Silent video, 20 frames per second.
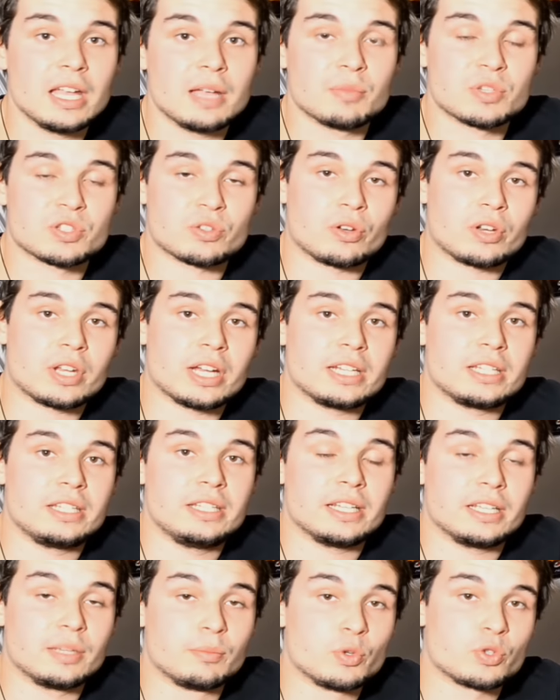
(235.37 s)
Besonderheit
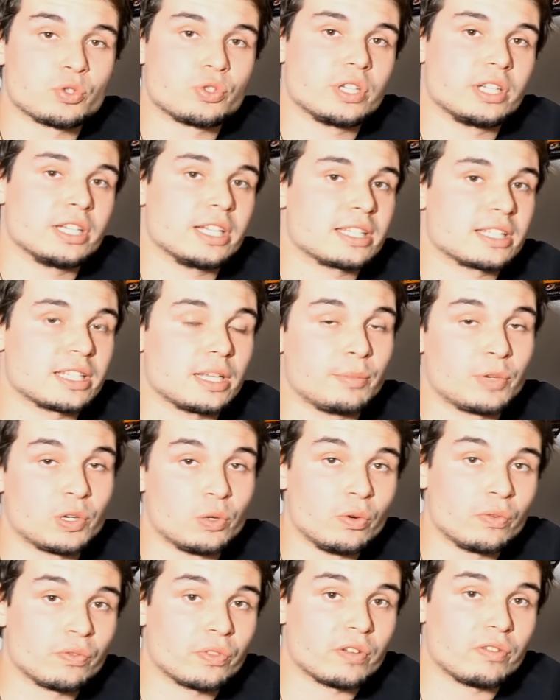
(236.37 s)
hier, ihr müsst hier ein Netzteil mit
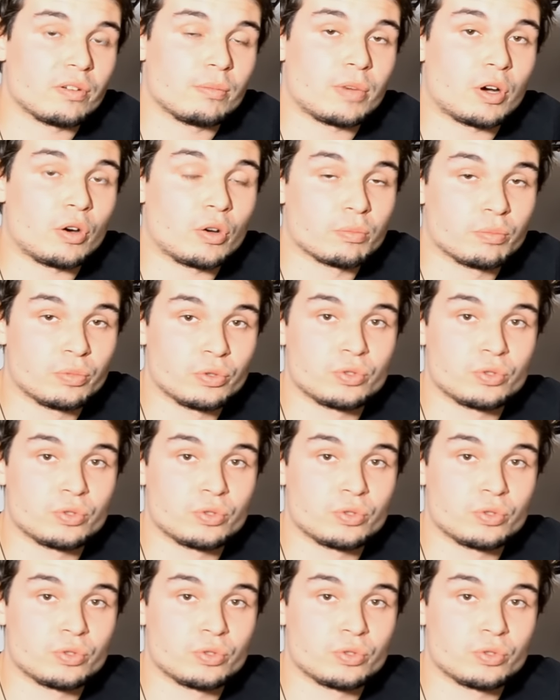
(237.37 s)
Lüfter verbauen,